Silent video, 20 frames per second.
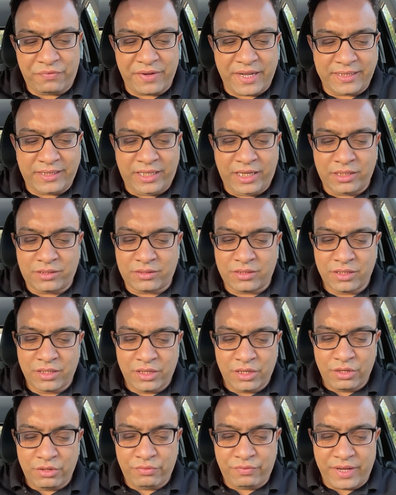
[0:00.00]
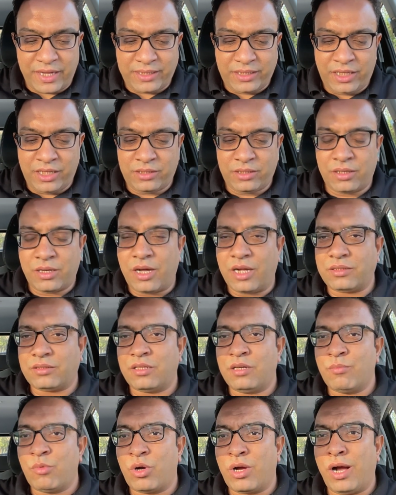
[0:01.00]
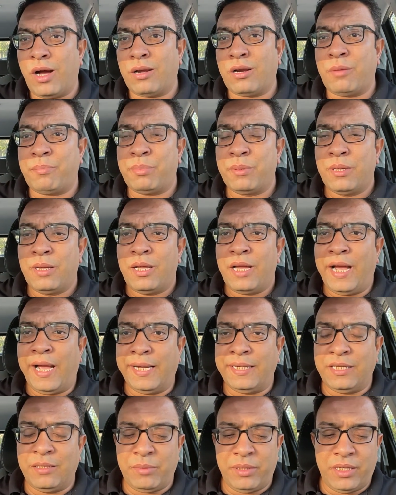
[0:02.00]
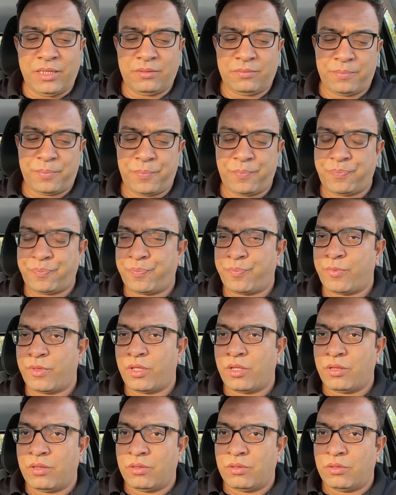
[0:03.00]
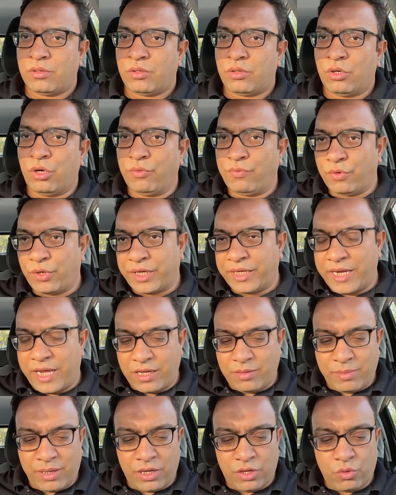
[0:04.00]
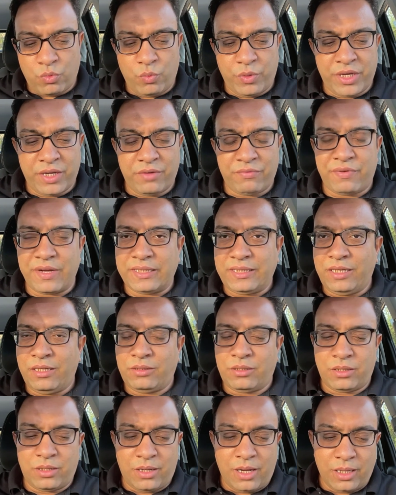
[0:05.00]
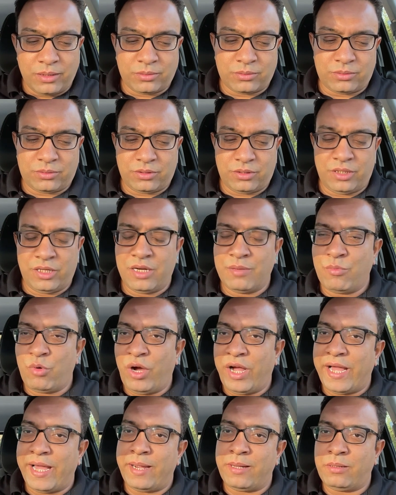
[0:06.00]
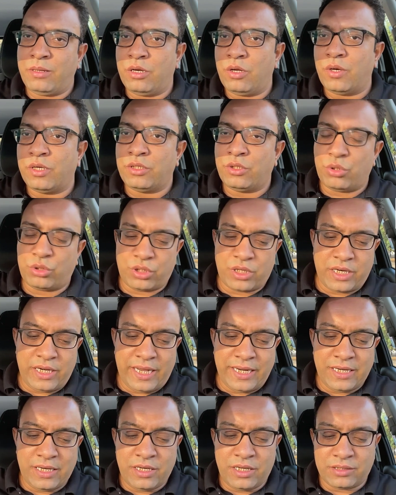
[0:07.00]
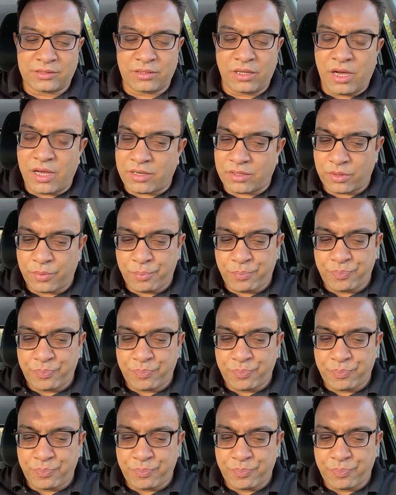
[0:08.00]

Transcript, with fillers: فتحه فتحه الخط المكهرب على اليمين افقي نايمه وفتحه الخط المحايد اللي هو النيوترال على اليسار